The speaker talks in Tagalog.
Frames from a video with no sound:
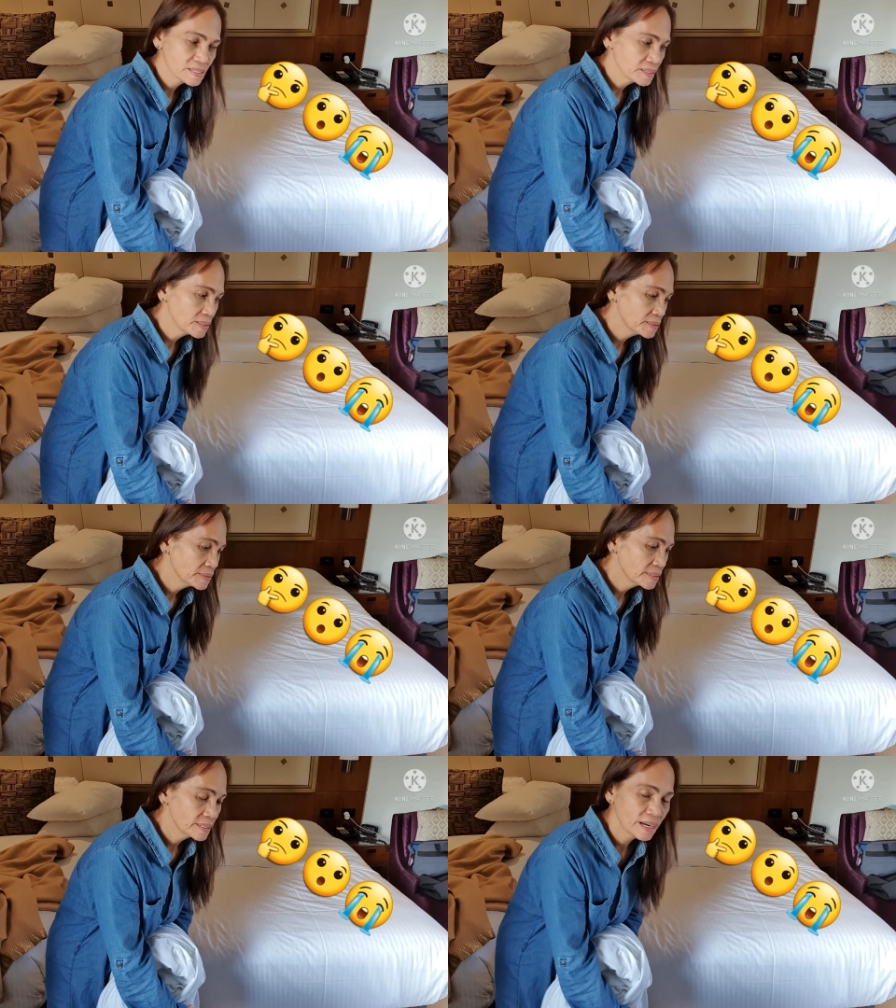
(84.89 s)
-face. So,
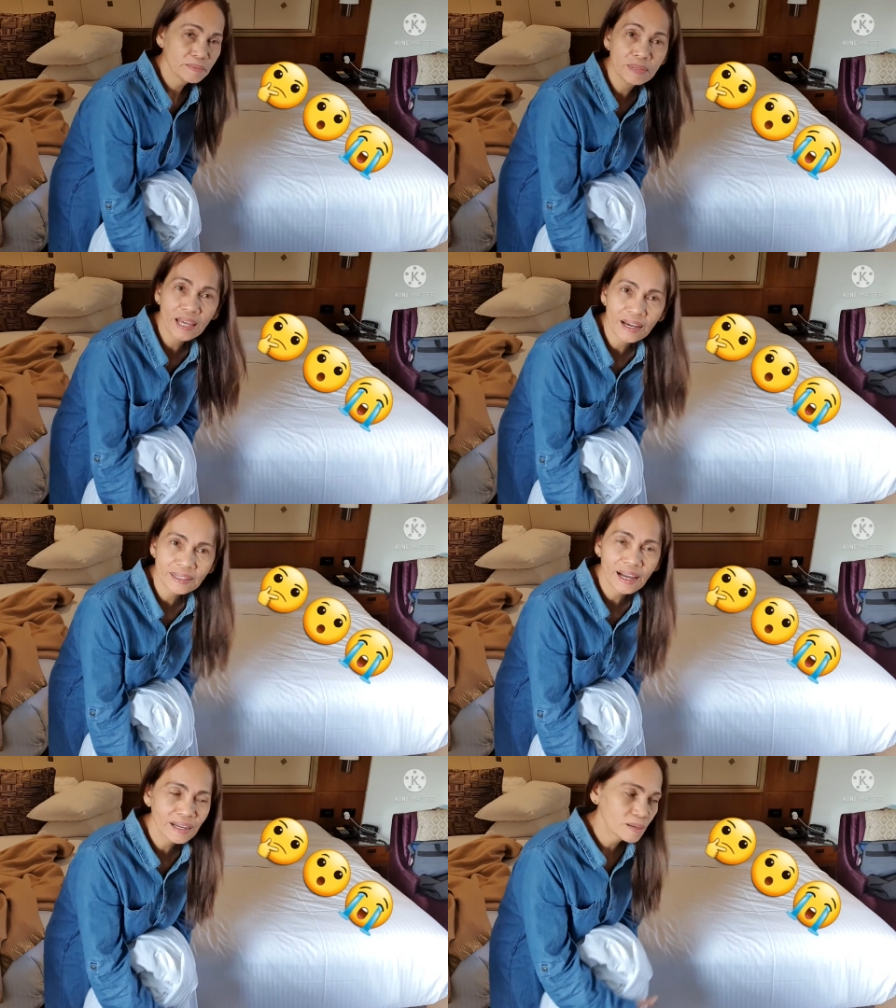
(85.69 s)
kami ang
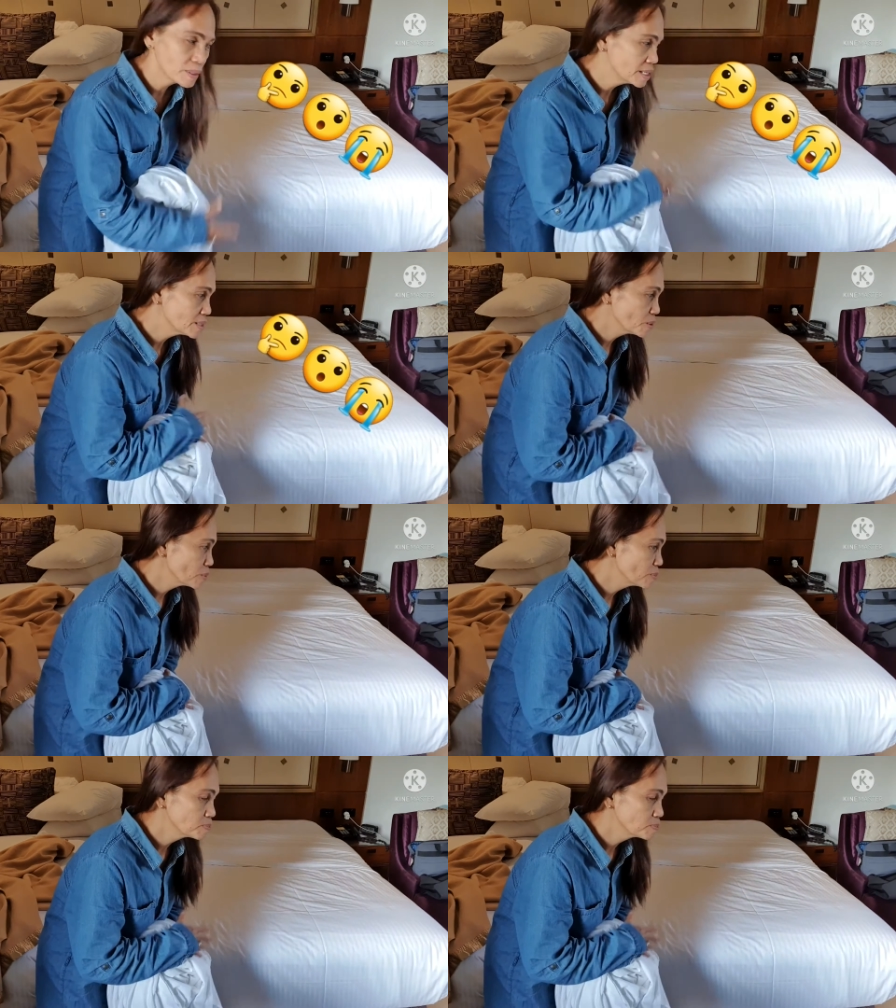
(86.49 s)
gagawa nito.